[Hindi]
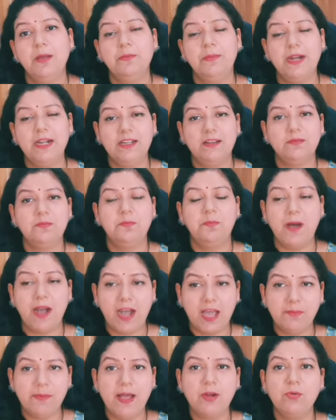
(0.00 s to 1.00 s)
बट
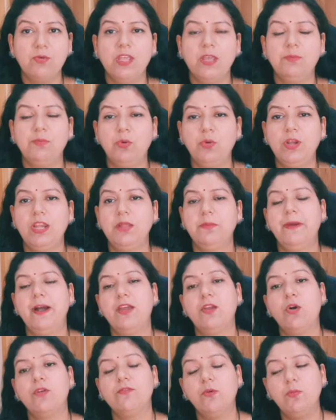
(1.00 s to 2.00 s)
बार बार उनके बोलने पर
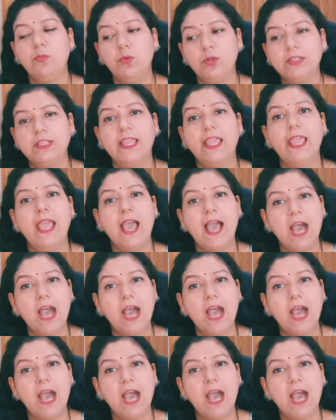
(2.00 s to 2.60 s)
और वो बोलते हैं